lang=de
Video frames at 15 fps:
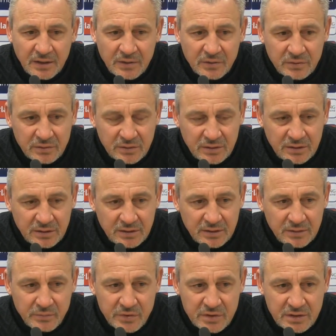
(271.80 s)
und äh,
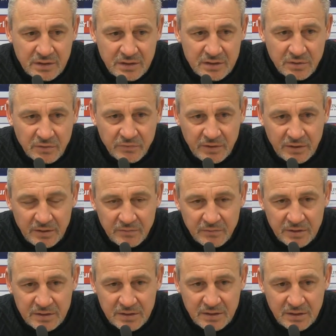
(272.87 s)
die müssen nicht so viel
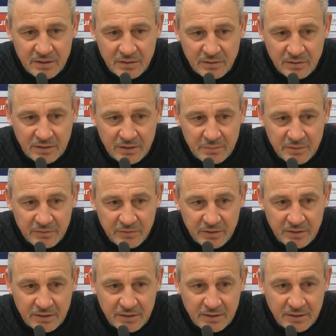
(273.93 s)
investieren, immer
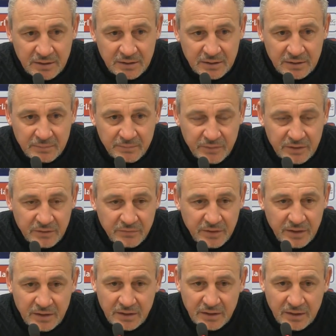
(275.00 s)
wieder ähm,
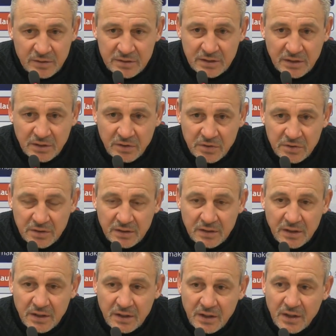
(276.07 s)
gefährlich ausgekontert.
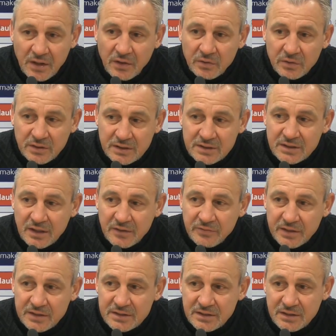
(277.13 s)
Und das darf
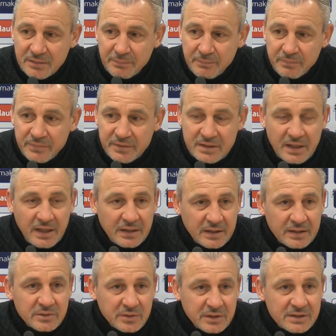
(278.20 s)
jetzt nicht sein,
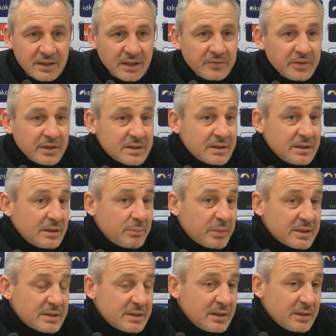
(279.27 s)
also das darf jetzt nicht
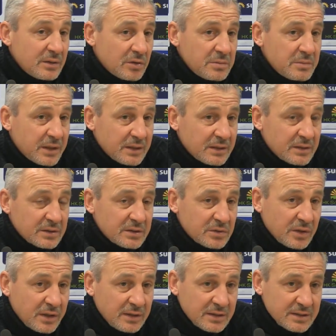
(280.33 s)
passieren, nochmal
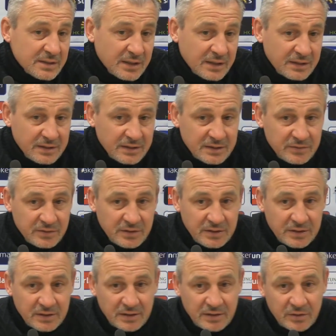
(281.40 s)
so eine Sache, dass
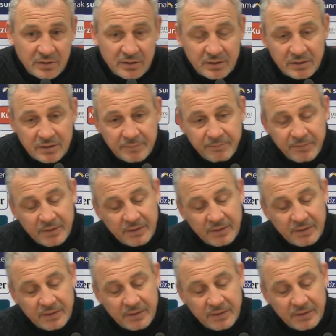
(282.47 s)
wir auch äh,